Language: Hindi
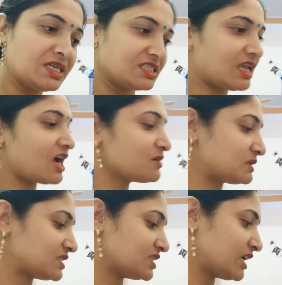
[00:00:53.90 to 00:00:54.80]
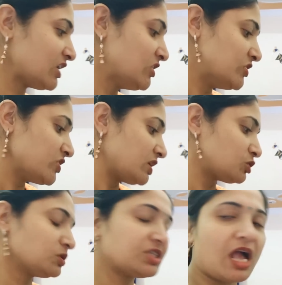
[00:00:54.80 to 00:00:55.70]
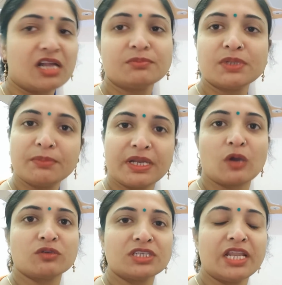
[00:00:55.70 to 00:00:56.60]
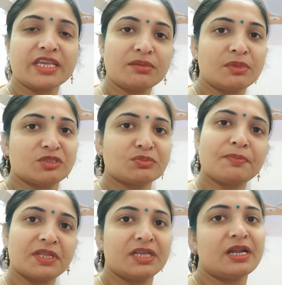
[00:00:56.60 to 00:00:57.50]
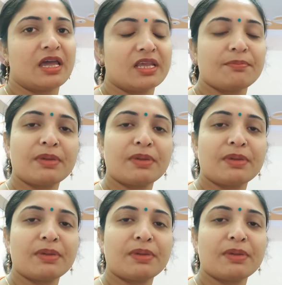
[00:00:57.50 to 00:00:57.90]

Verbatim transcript: साग पसंद है तो साग मैं बनाऊंगी लेकिन मैं उसमें पनीर डाल के